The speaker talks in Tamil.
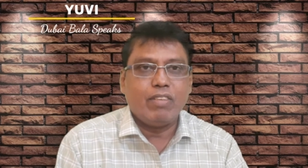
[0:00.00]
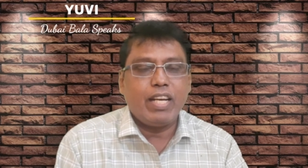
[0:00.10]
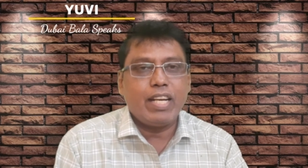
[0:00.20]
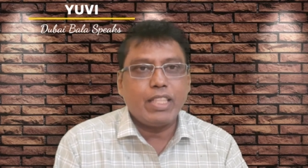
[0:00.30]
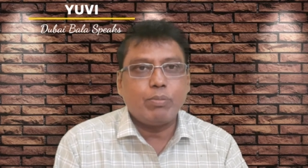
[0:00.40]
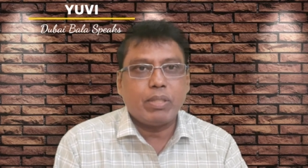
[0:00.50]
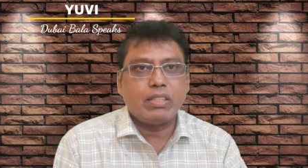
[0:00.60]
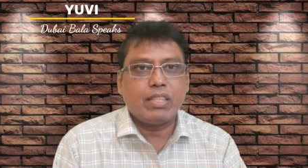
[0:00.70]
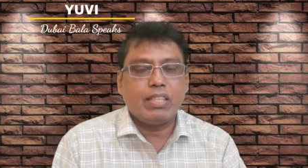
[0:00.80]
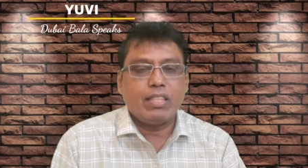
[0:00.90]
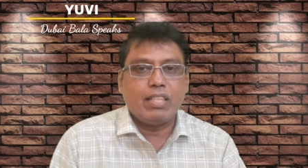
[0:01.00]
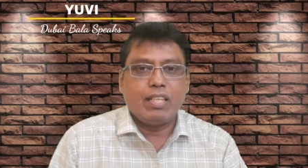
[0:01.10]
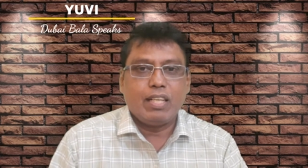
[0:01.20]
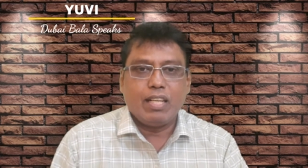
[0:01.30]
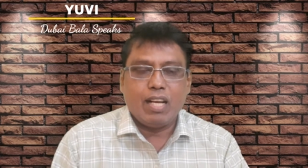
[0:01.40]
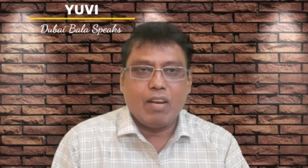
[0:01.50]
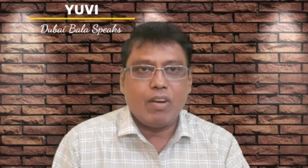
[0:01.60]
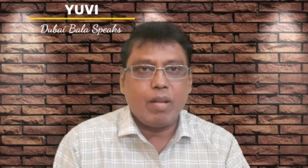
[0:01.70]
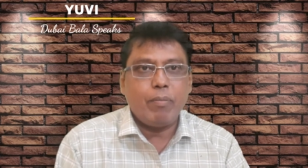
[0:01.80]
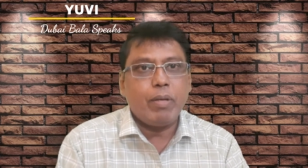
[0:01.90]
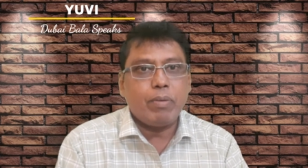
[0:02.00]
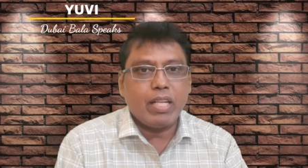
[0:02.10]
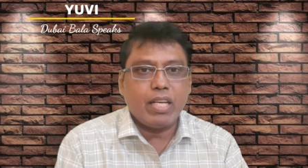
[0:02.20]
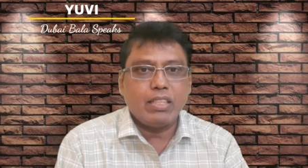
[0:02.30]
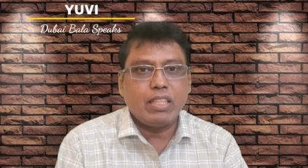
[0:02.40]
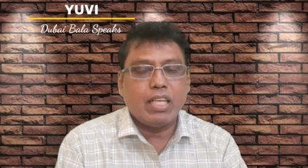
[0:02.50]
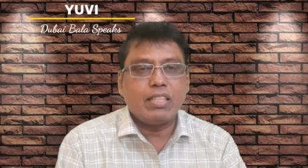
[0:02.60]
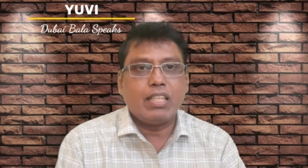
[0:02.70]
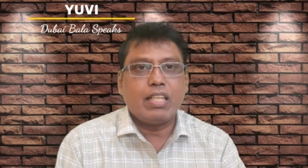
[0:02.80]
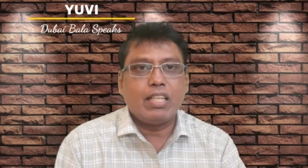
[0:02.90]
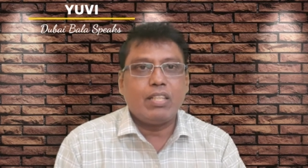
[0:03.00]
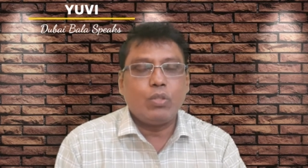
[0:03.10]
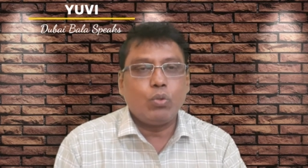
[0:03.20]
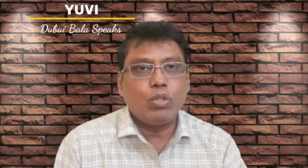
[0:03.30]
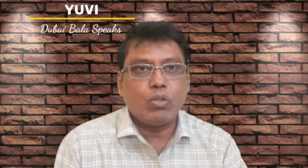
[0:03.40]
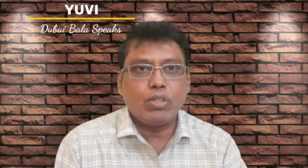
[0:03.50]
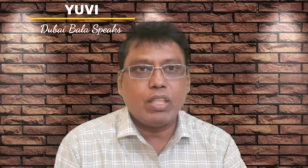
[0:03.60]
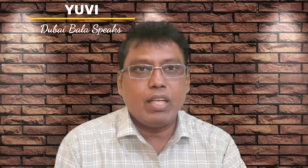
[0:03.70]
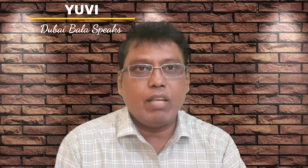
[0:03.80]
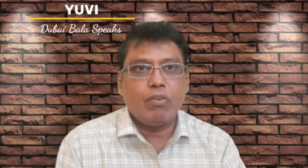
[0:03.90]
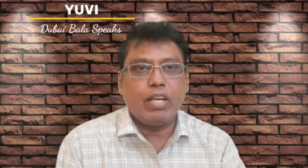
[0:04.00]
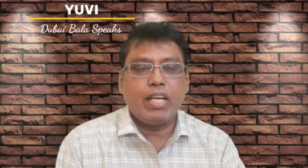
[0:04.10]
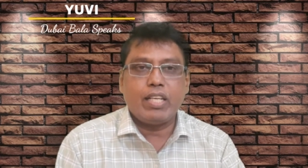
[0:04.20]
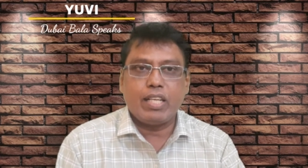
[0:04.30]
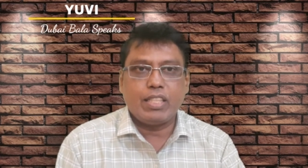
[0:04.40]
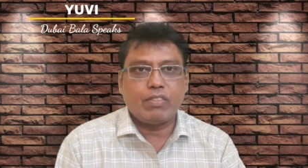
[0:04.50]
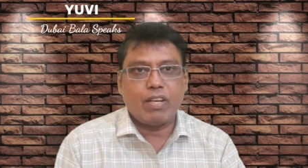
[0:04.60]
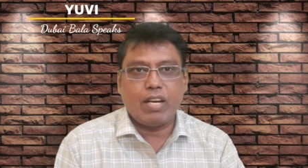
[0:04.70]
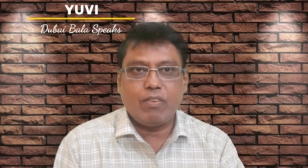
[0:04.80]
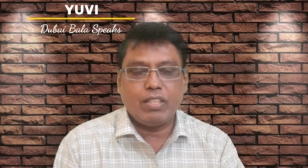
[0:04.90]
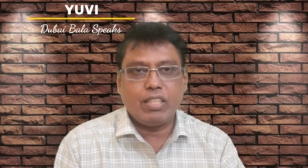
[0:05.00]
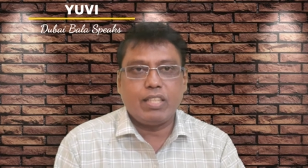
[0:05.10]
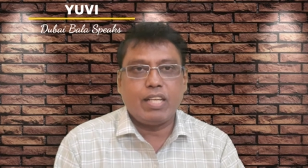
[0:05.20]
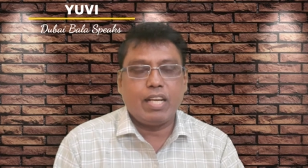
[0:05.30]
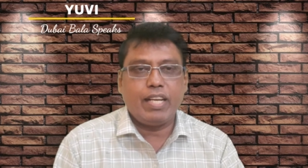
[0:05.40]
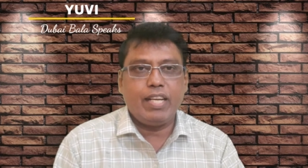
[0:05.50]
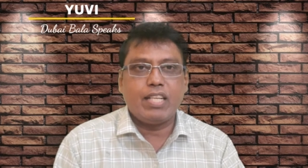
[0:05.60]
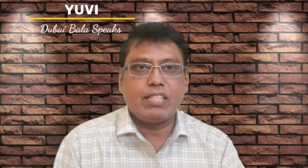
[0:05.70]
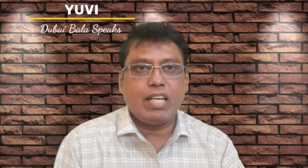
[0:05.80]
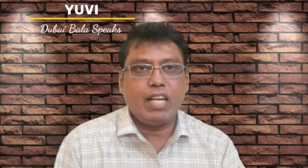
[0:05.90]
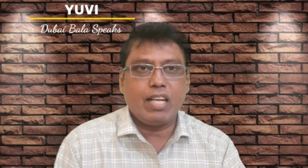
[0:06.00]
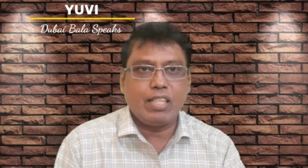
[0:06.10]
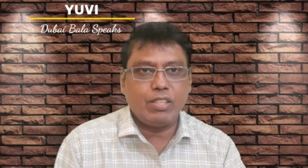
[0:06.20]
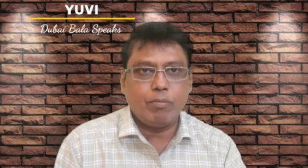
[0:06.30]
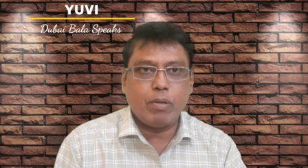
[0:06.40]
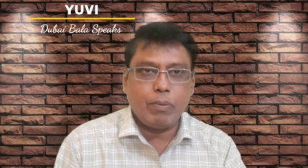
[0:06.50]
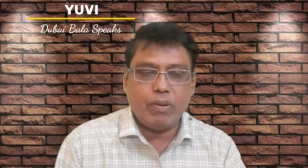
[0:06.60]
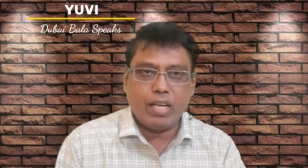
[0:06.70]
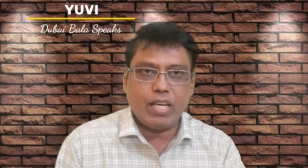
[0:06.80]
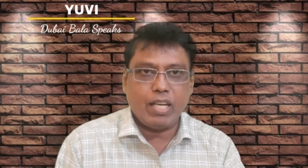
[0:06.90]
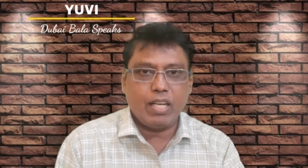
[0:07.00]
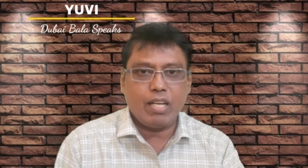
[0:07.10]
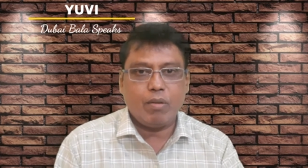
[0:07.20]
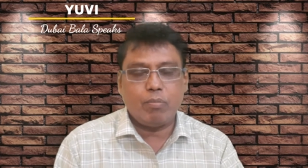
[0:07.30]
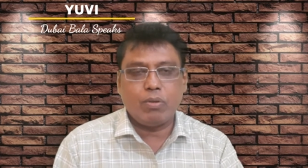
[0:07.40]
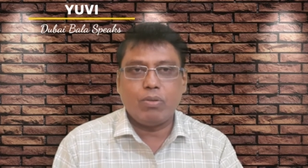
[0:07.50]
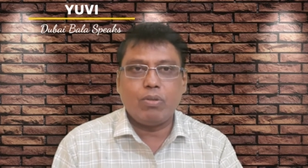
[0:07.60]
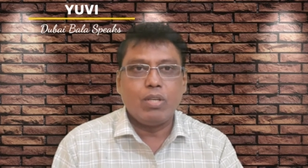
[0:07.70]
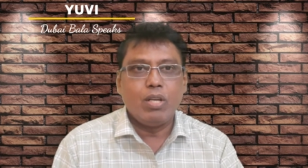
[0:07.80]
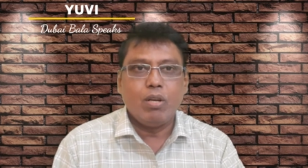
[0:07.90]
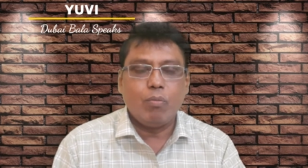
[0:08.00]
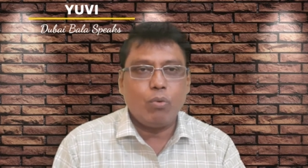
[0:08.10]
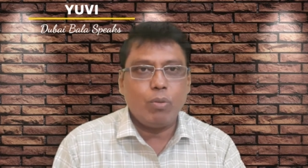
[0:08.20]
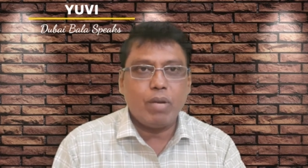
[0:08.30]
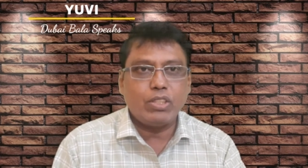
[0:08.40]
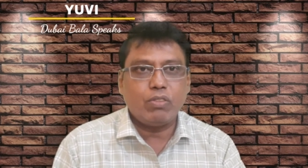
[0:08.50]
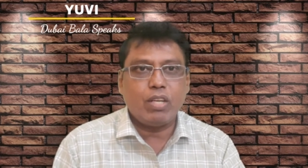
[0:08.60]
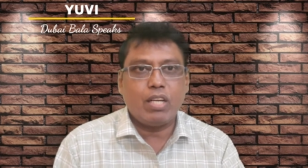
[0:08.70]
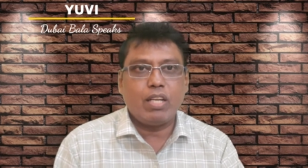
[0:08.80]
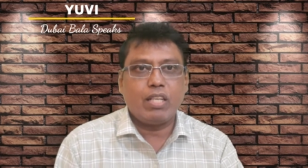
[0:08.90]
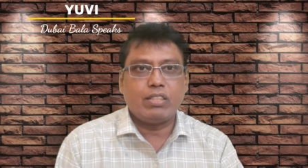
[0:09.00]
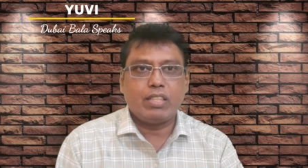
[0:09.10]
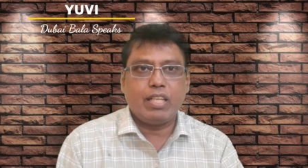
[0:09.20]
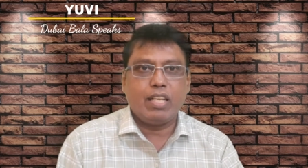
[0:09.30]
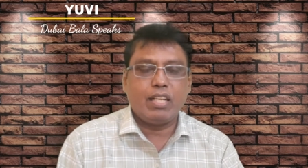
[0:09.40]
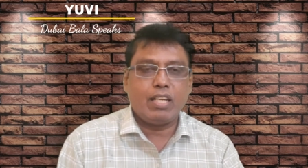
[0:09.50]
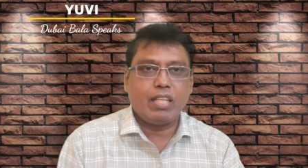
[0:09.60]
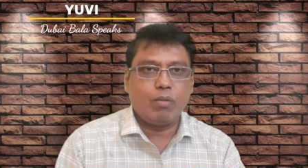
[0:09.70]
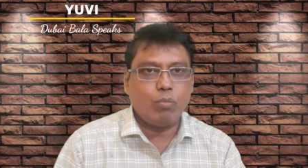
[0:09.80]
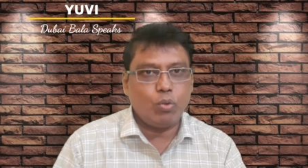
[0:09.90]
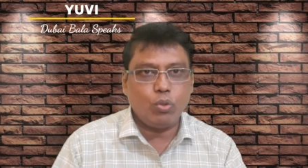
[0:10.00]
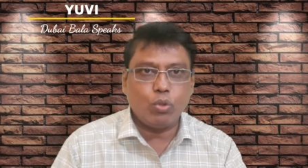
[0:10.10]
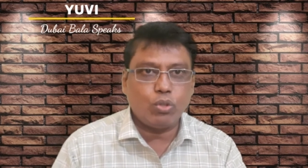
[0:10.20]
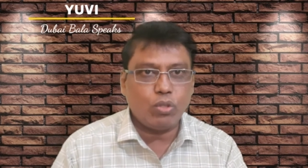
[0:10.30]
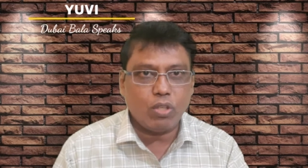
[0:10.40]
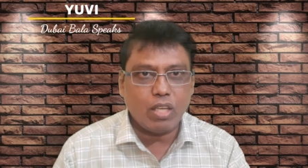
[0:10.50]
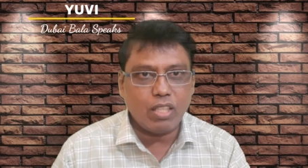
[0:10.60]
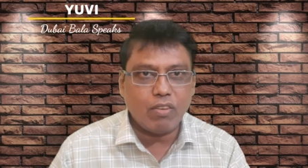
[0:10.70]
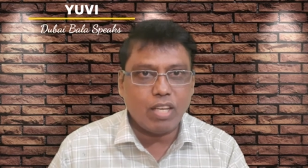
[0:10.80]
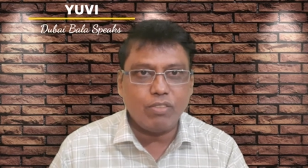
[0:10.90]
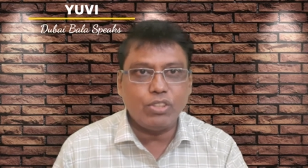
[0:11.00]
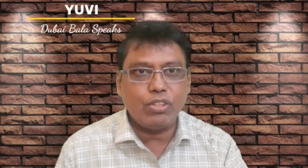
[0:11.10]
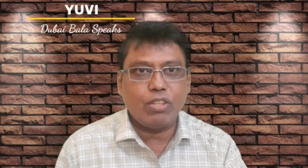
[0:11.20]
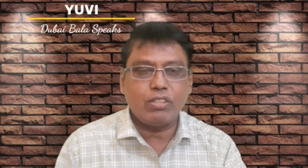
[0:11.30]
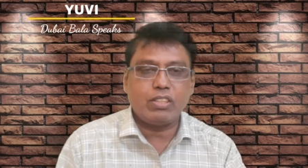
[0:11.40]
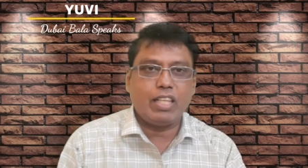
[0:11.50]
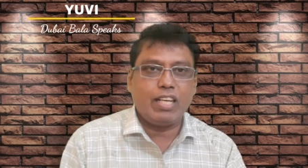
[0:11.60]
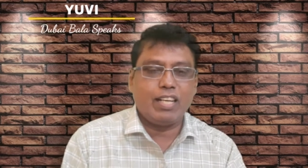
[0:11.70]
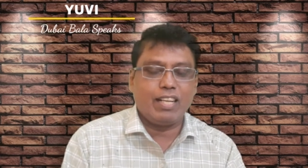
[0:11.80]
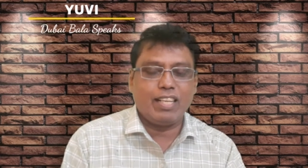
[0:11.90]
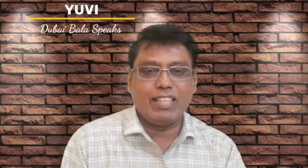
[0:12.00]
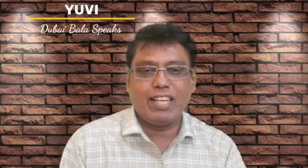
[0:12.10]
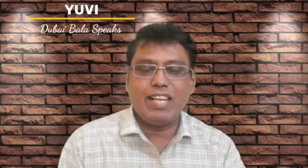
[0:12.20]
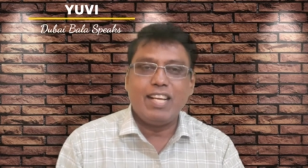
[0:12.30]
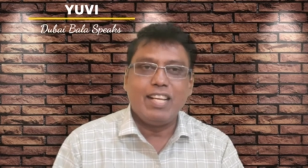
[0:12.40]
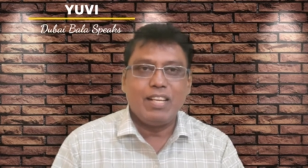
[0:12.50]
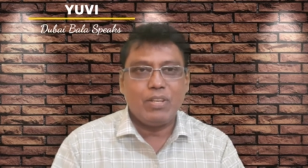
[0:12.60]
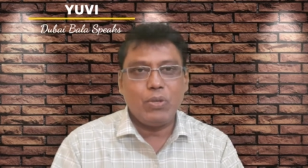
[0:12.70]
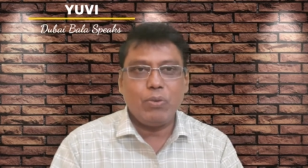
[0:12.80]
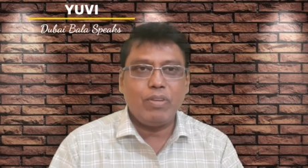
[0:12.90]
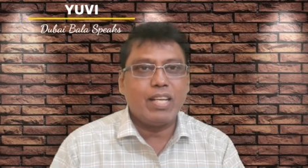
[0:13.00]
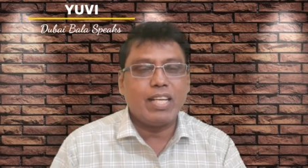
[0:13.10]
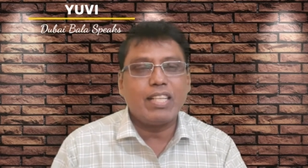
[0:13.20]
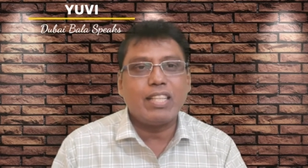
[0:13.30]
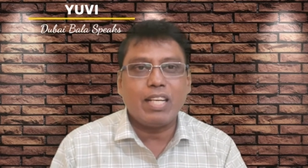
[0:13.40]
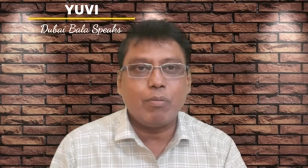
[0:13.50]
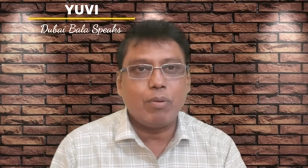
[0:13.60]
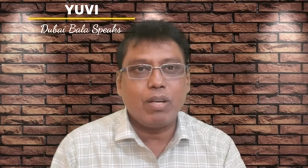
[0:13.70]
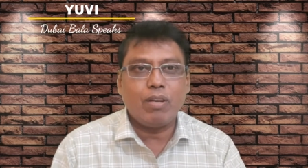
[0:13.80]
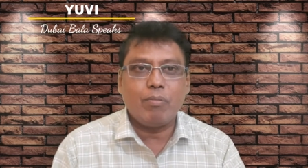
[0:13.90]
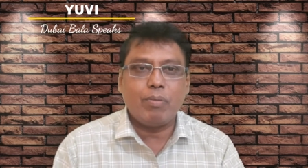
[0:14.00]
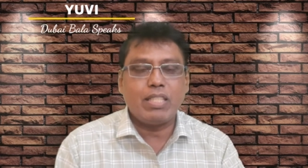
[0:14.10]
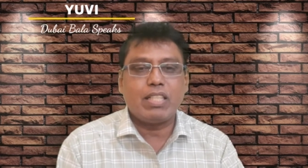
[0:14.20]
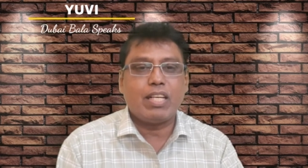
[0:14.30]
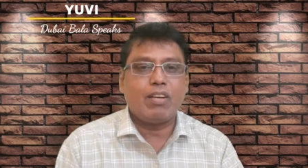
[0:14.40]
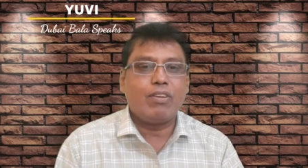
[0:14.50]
வெரி நைஸ் பர்சன் அவரை நான் மீட் பண்ணியிருக்கேன் ஷார்ஜாவில் டூ தௌசண்டில் ஒன் டே இன்டர்நேஷ்னல் விளாட வந்திருந்தாங்க இந்தியா ஸ்ரீலங்கா ஜிம்பாபே விளாண்டாங்க அப்போது மூணு மேட்ச் விளாண்டாங்க ஸ்ரீலங்காக்கு எதிராக மூணு தோத்துட்டோம் அது வேறு விஷயம் ஸ்ரீலங்காக்கு எதிராக யூவி அங்கே இருந்தார் அப்போ பேசியிருக்கேன்